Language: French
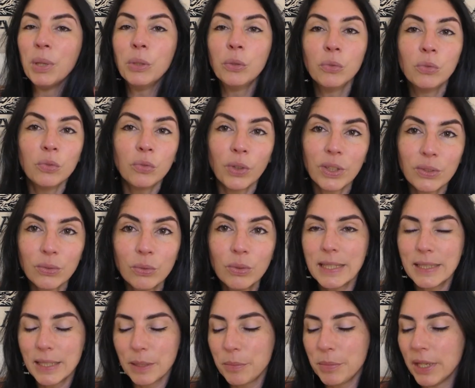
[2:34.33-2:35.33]
Mais de toute façon,
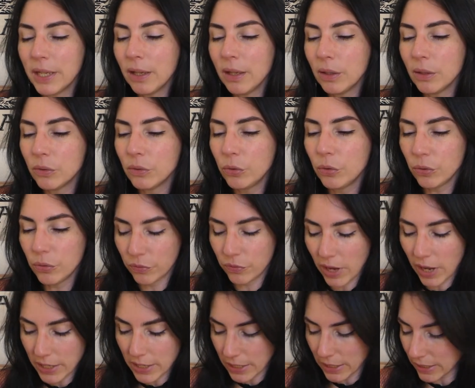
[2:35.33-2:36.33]
c'est bien de
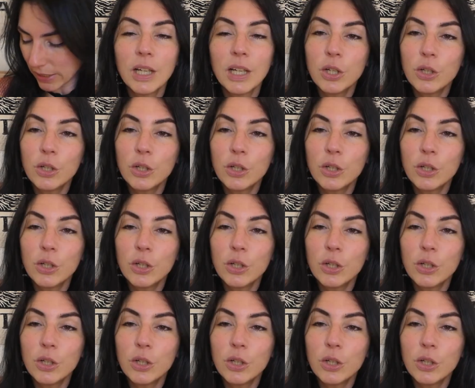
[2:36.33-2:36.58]
varier.